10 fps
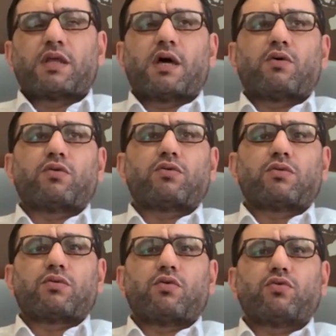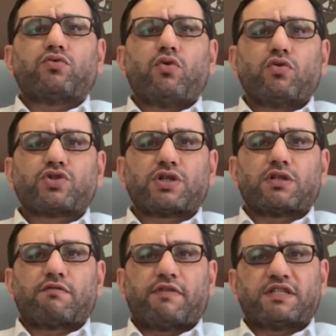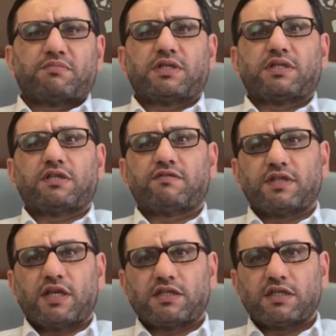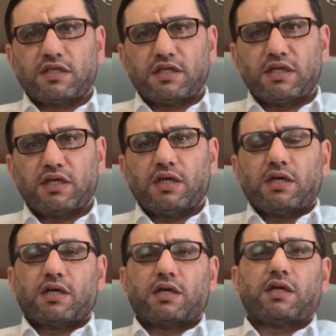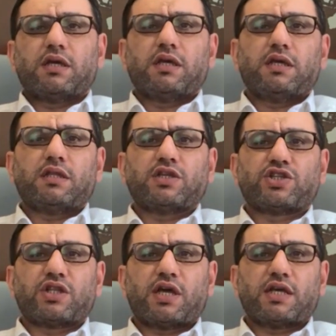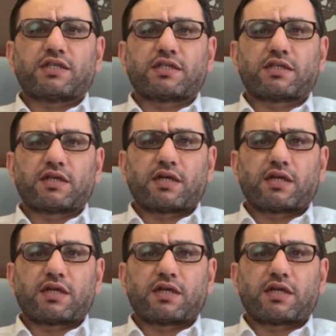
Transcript: Да, он, он должен возместить все эти дни, и, э, и начиная с,